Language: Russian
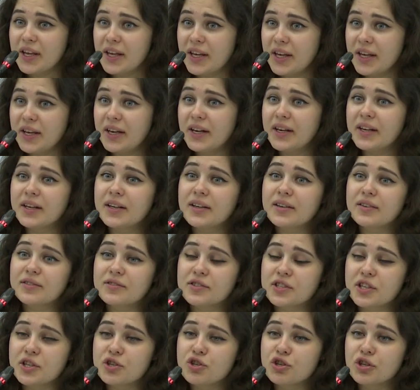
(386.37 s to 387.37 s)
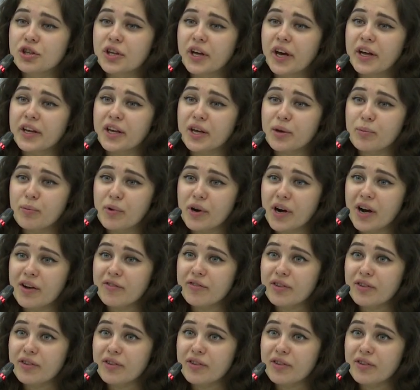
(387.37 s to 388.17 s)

или в сочетании BRAF